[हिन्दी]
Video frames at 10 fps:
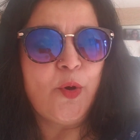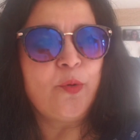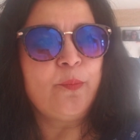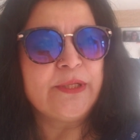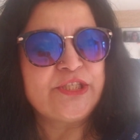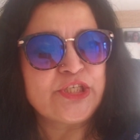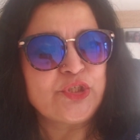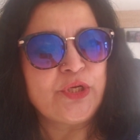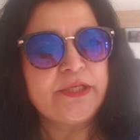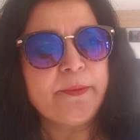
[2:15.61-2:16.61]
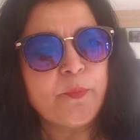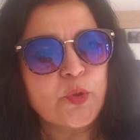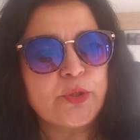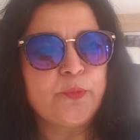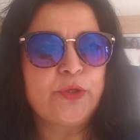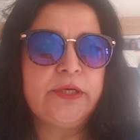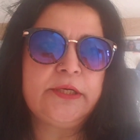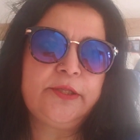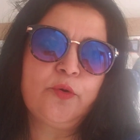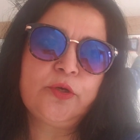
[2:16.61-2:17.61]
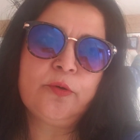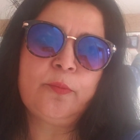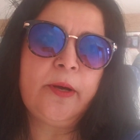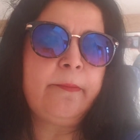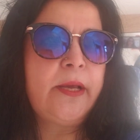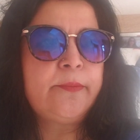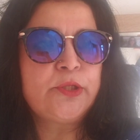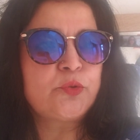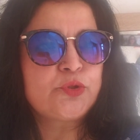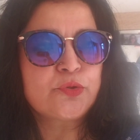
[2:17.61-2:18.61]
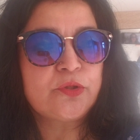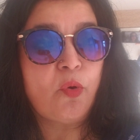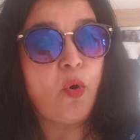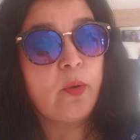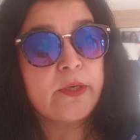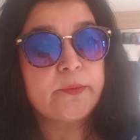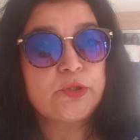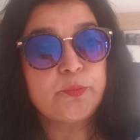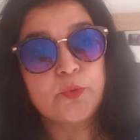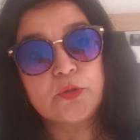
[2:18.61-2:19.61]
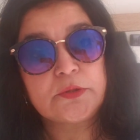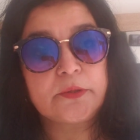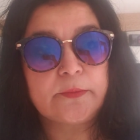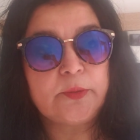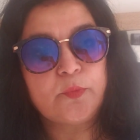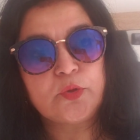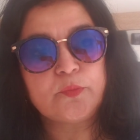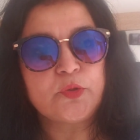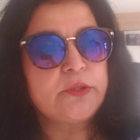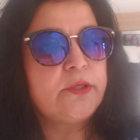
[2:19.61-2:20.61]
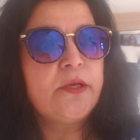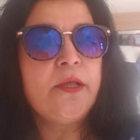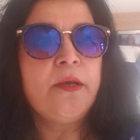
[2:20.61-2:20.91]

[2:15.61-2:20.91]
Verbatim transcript: और बच्चे जो है ये मोटी मोटी लड़कियाँ हो रही हैं और अम्माएँ बड़ी खुश होती हैं ओ हमारी बच्ची बहुत मतलब बहुत मोटी है